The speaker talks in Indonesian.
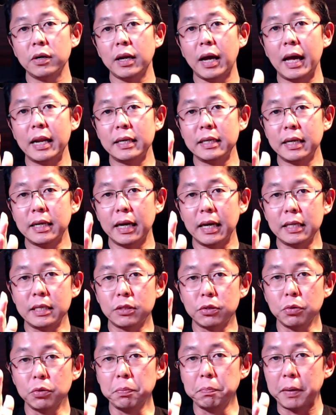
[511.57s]
Anda
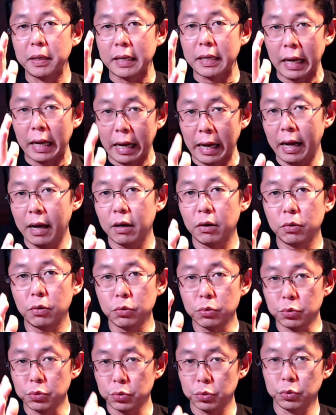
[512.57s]
itu berhak
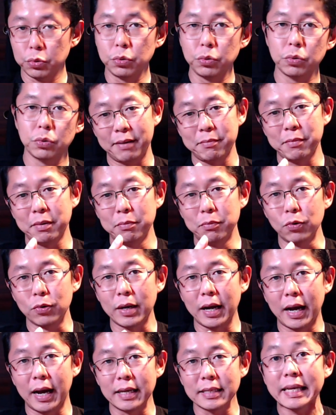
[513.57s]
untuk
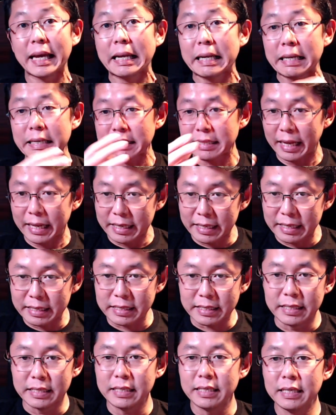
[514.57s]
membuka
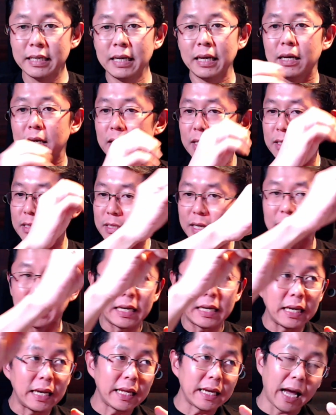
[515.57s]
seller-seller di
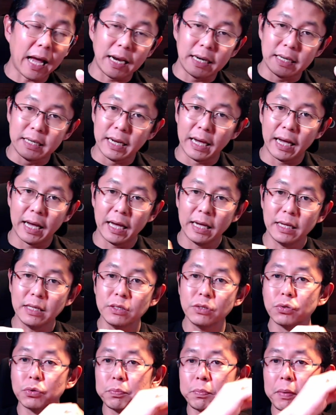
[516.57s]
sekeliling
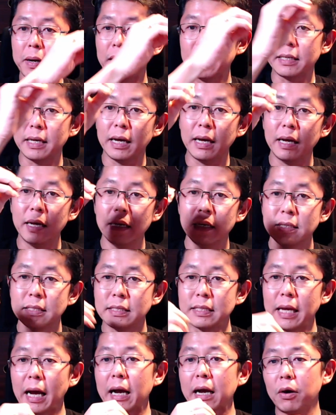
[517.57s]
Anda supaya
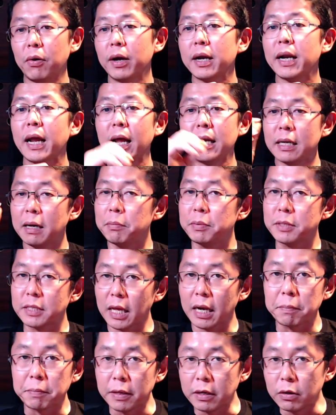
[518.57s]
jangkauan Anda
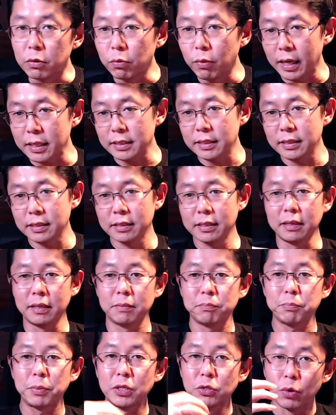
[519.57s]
bisa lebih luas
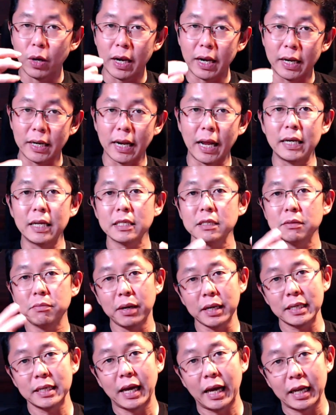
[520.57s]
dan penjualan Anda
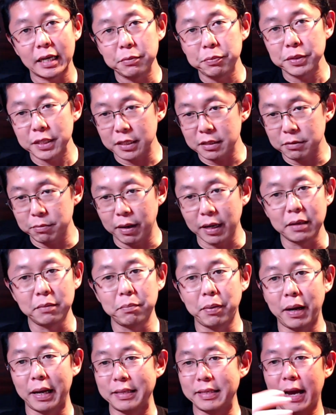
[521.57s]
semakin hari bisa
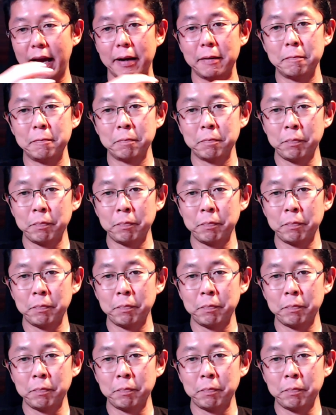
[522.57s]
semakin banyak.